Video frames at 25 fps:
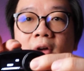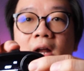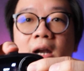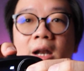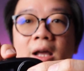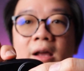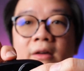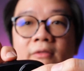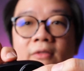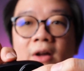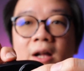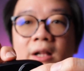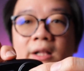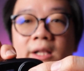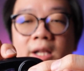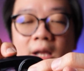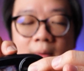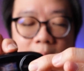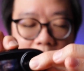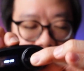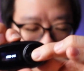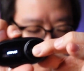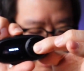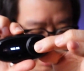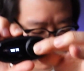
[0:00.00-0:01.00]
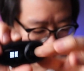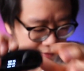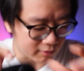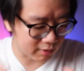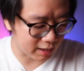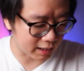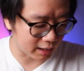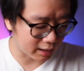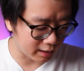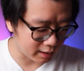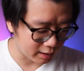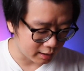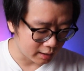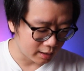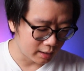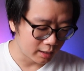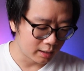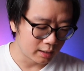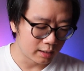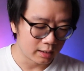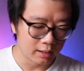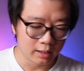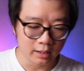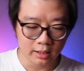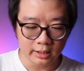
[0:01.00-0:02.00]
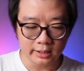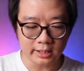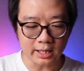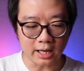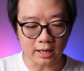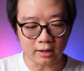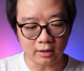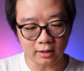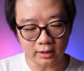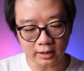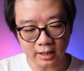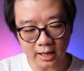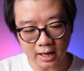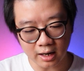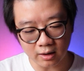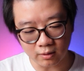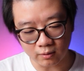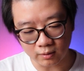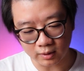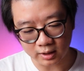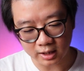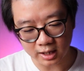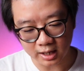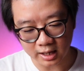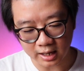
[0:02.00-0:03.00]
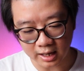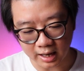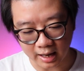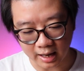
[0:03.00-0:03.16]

ฟังแล้วให้ฟังเสียงไปด้วยดีกว่าเสียงค่อนข้างโอเค